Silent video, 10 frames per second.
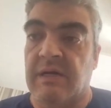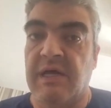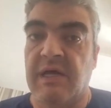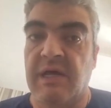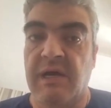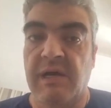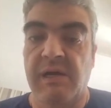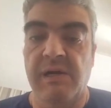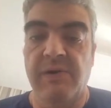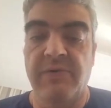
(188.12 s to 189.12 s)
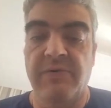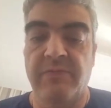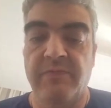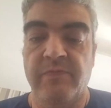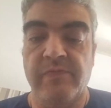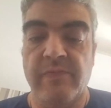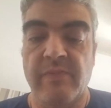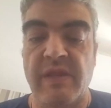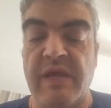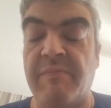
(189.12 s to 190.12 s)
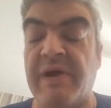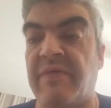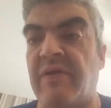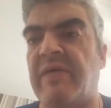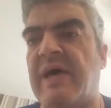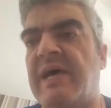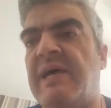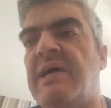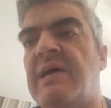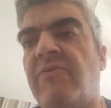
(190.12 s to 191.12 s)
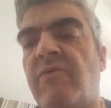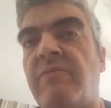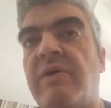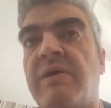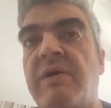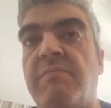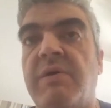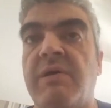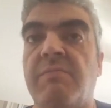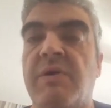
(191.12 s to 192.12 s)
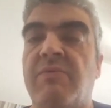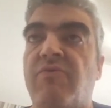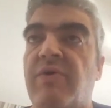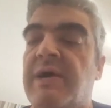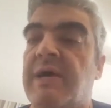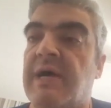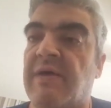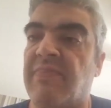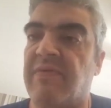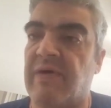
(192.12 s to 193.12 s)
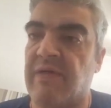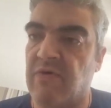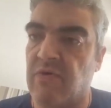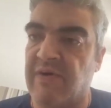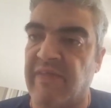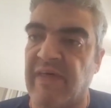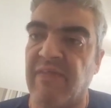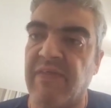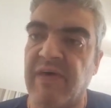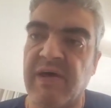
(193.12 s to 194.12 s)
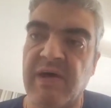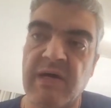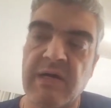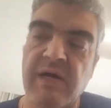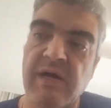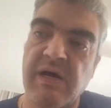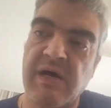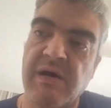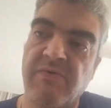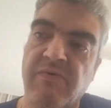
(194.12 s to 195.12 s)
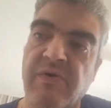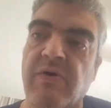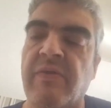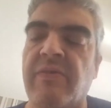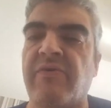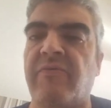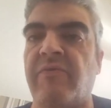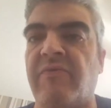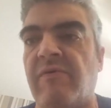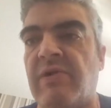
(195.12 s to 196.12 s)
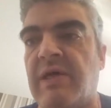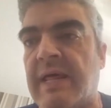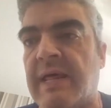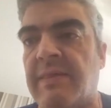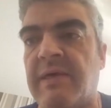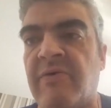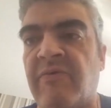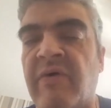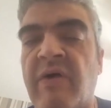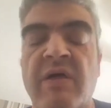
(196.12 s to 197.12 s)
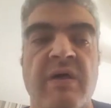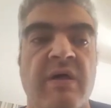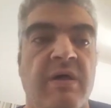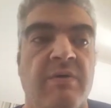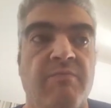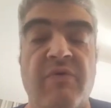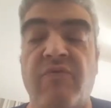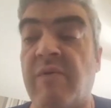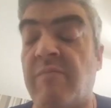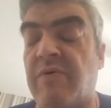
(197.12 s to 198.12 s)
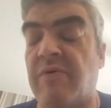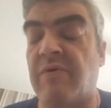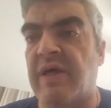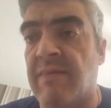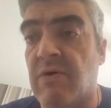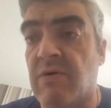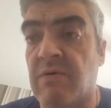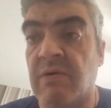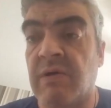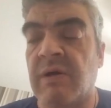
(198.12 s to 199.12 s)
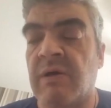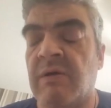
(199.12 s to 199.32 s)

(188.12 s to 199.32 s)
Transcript: Y, a partir de ahí eso me, me, me fue activando bastante, eh, fui cogiendo responsabilidades, me fui empoderando